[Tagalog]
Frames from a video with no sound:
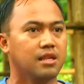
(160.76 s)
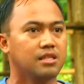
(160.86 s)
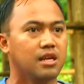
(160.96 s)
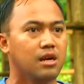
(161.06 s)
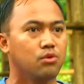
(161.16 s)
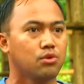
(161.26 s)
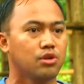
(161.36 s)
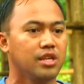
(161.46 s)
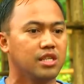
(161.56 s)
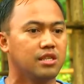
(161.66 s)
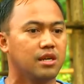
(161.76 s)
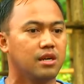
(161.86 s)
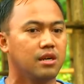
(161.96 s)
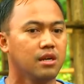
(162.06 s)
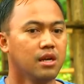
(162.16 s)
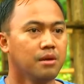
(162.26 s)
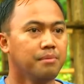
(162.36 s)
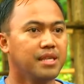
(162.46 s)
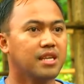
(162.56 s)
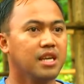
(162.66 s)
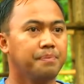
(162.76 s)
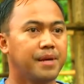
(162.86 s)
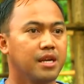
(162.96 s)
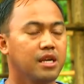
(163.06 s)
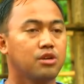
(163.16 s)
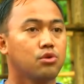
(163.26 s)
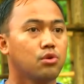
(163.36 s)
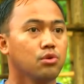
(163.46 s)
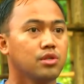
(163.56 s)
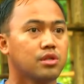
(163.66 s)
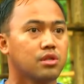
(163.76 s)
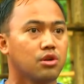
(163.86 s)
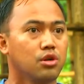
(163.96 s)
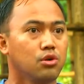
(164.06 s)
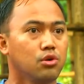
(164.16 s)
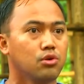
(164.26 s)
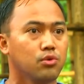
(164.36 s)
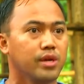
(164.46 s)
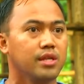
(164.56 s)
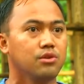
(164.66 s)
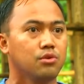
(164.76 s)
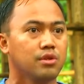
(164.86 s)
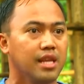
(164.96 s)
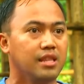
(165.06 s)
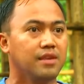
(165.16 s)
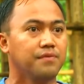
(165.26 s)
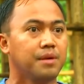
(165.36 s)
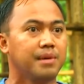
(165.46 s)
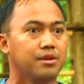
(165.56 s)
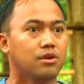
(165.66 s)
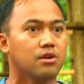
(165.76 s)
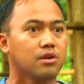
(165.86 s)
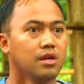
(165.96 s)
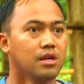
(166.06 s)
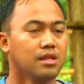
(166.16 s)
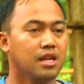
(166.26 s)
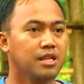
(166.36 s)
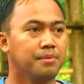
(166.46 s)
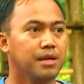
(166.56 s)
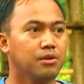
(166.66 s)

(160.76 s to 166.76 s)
at saka kuron is uh, basically parang i-roast or lulutuin yung native na manok dahil di ba